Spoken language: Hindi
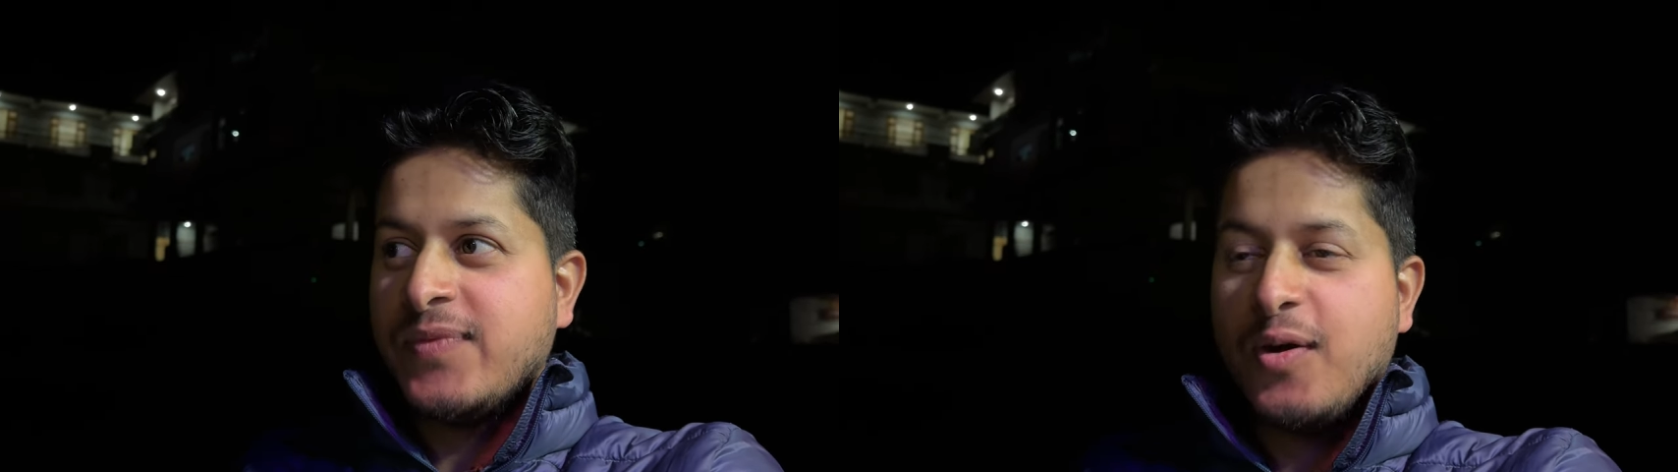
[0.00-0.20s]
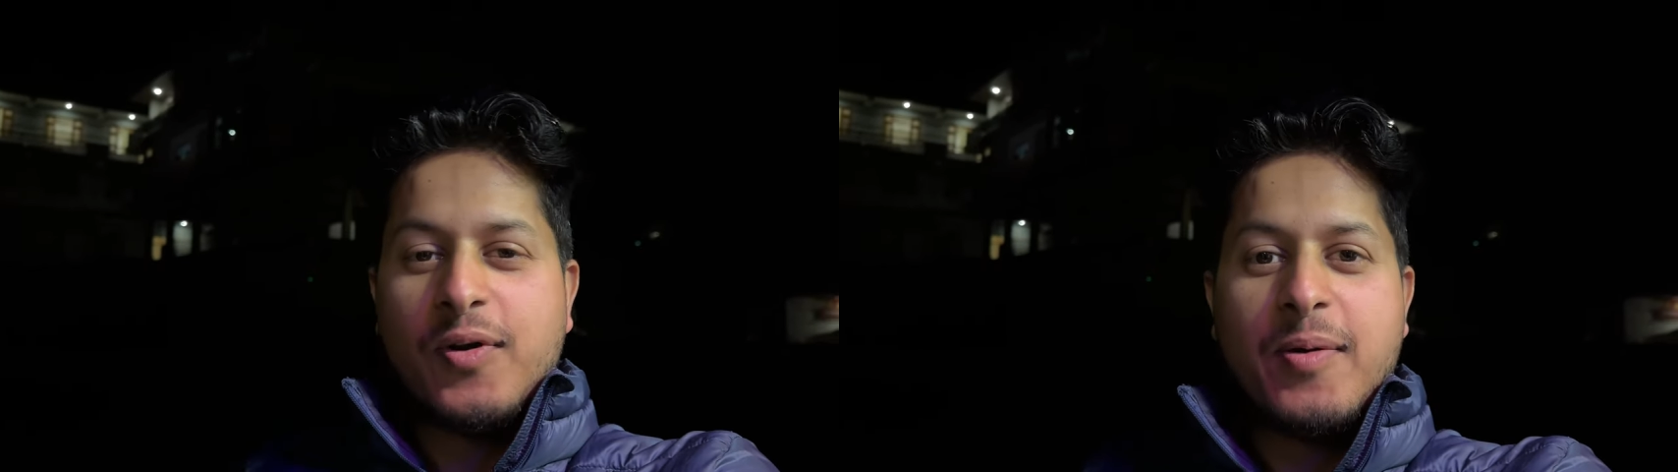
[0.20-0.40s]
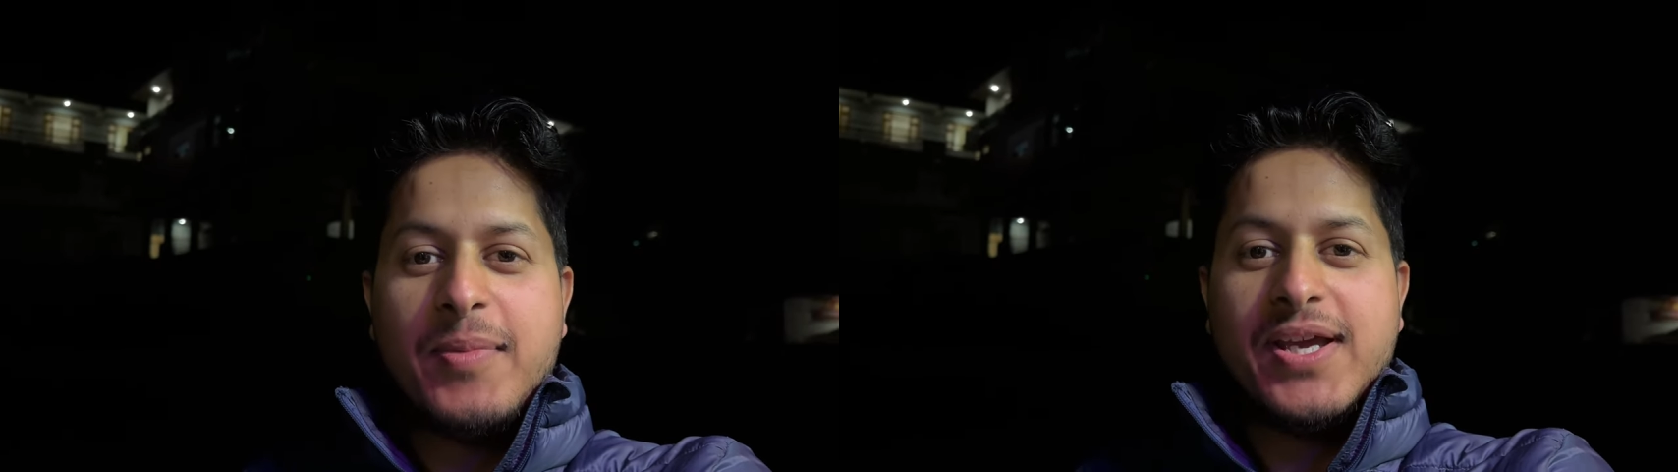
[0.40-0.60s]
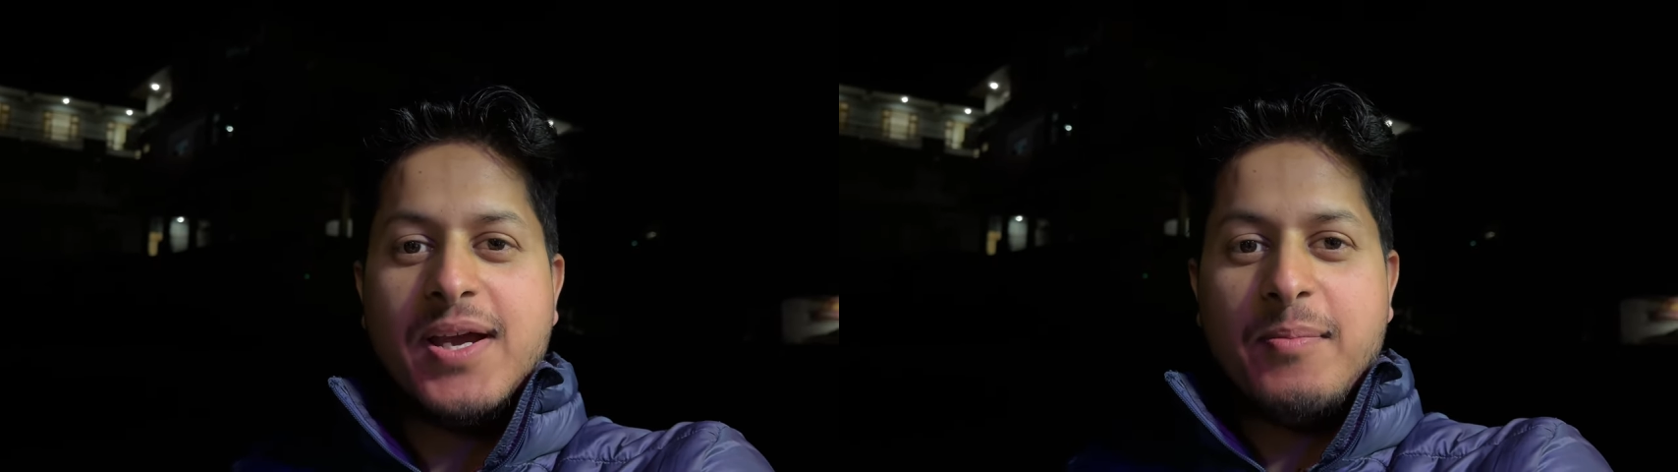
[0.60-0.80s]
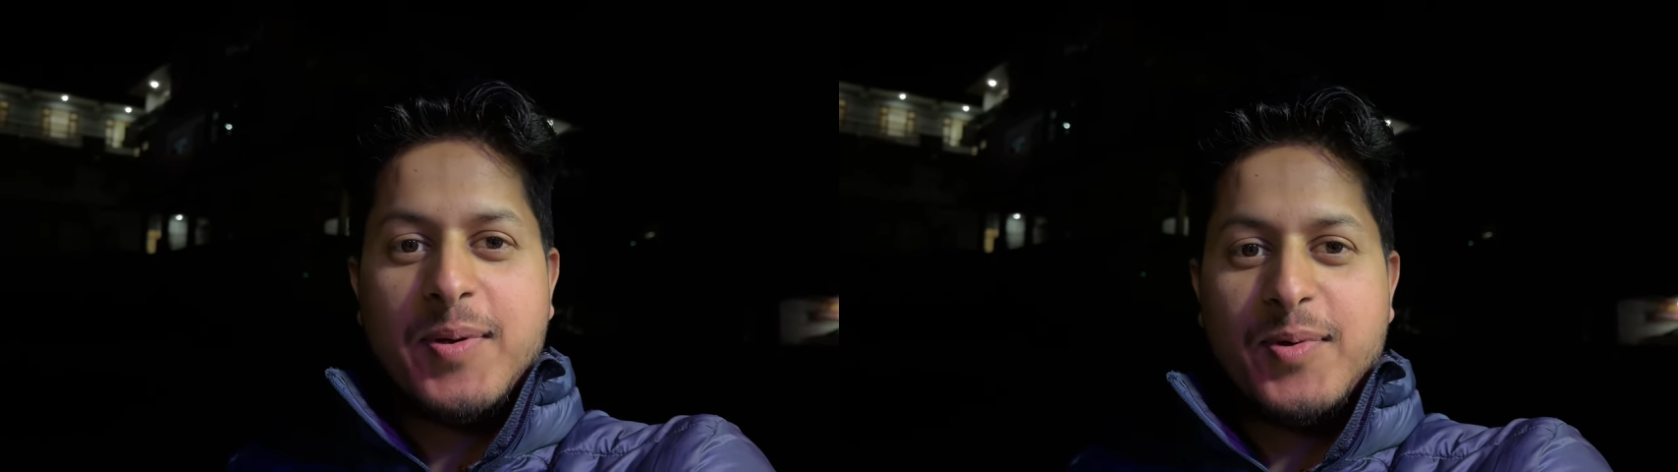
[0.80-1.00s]
और अब मैं
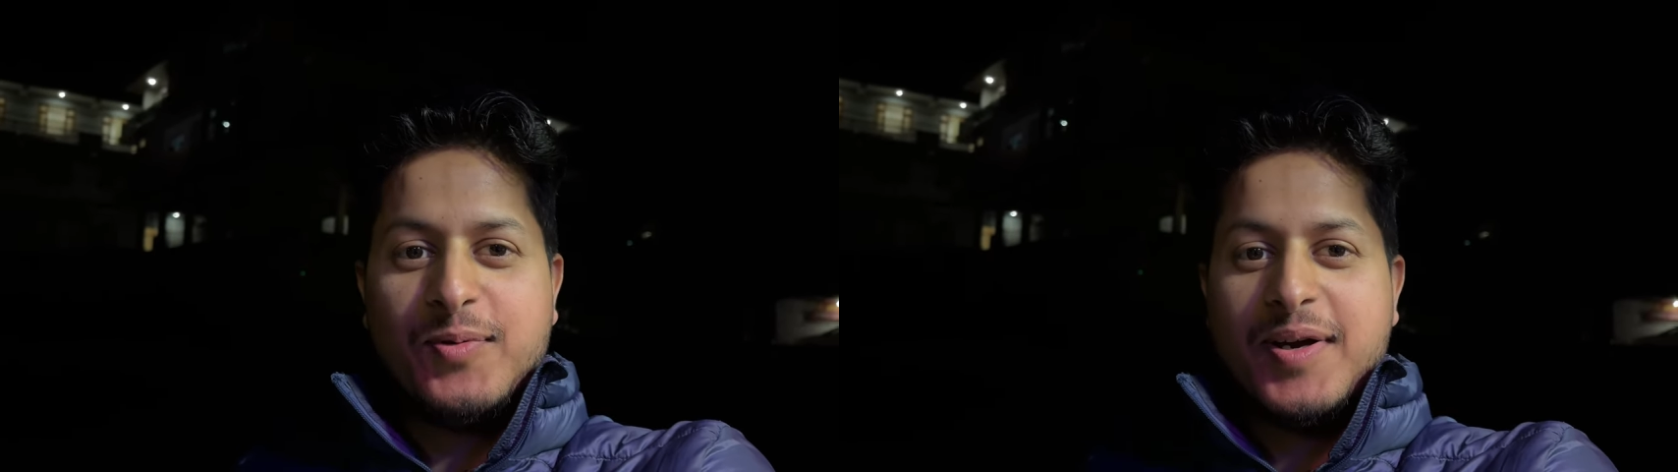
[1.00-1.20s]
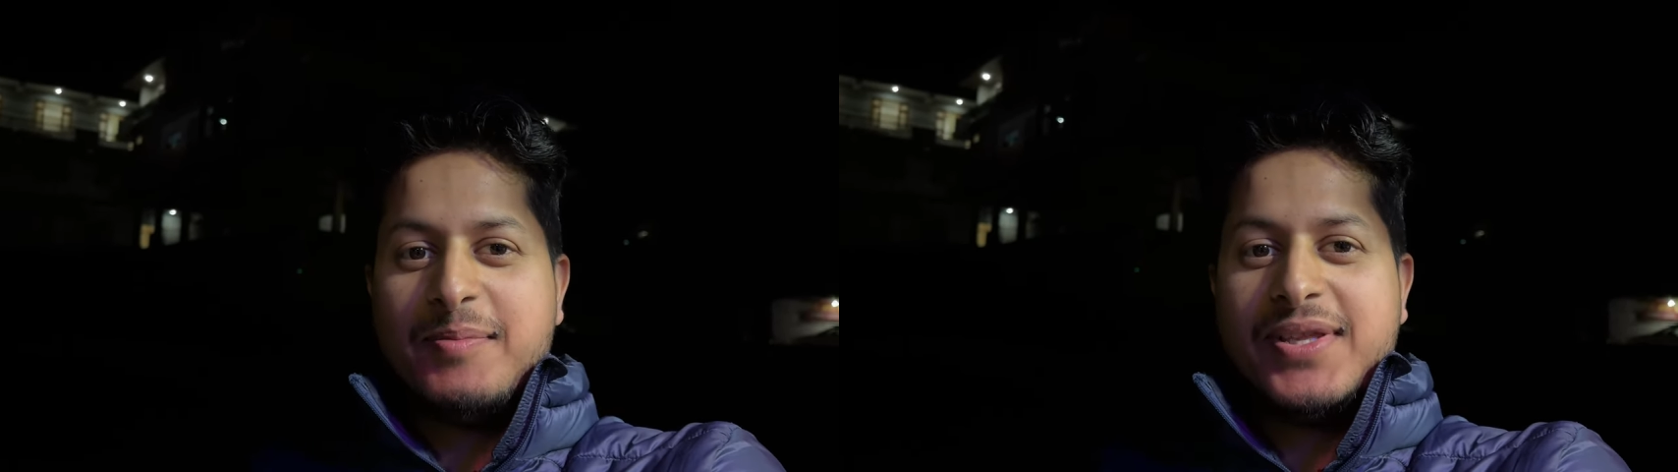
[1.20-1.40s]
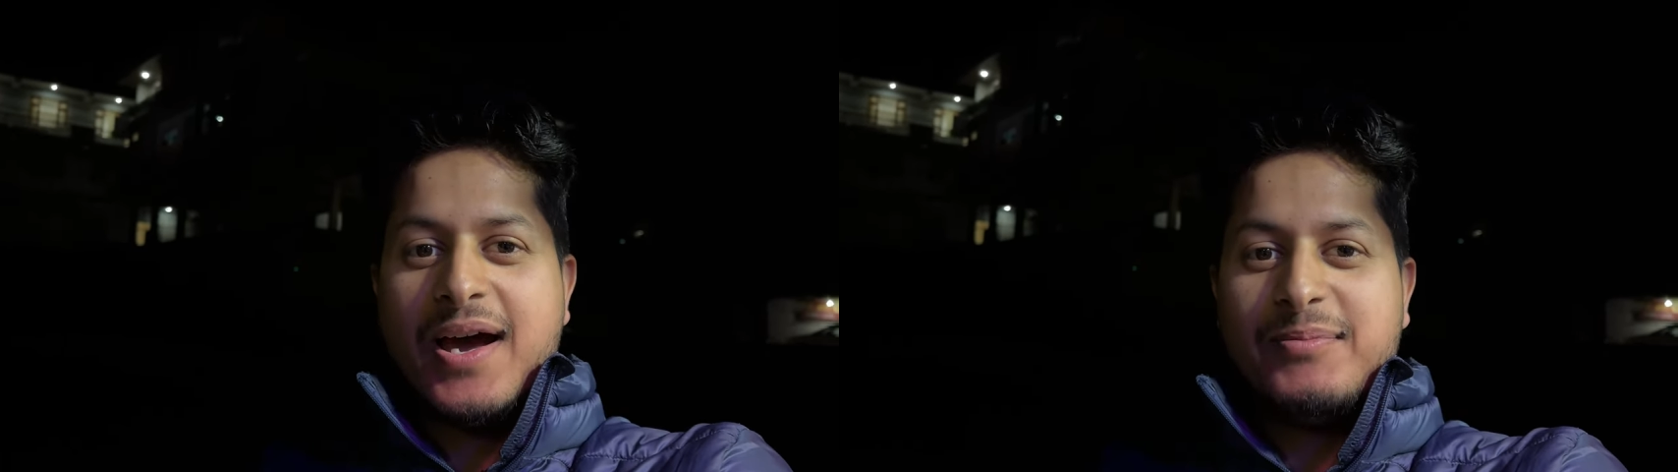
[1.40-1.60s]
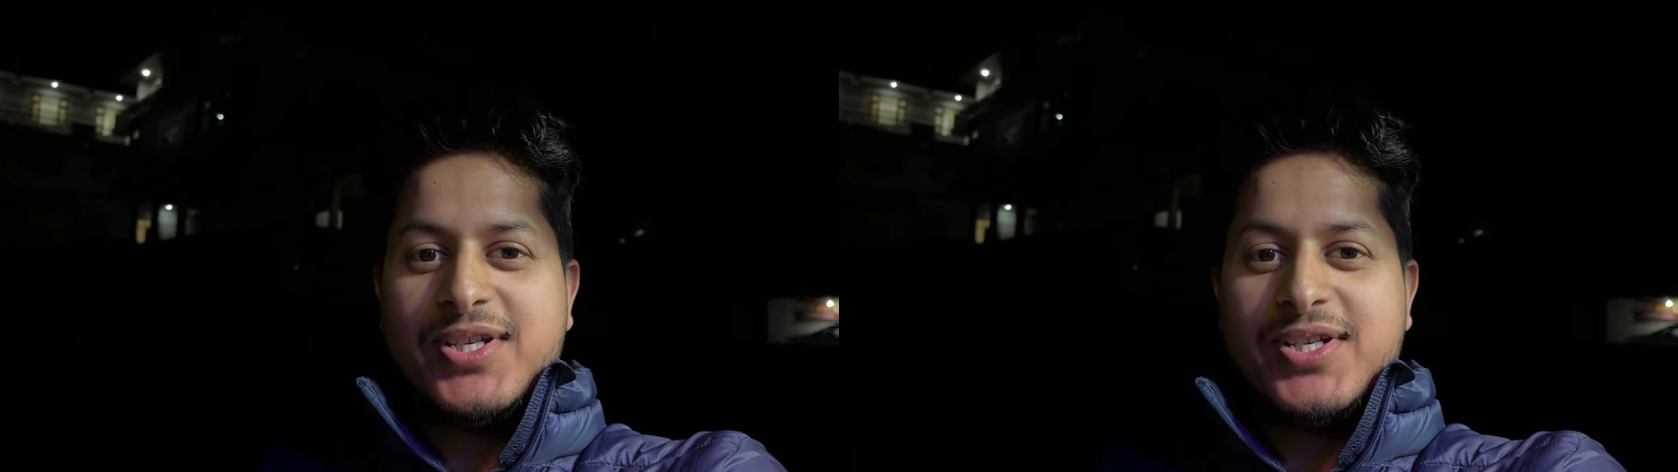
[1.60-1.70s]
यहाँ पे पीऊँगा बादाम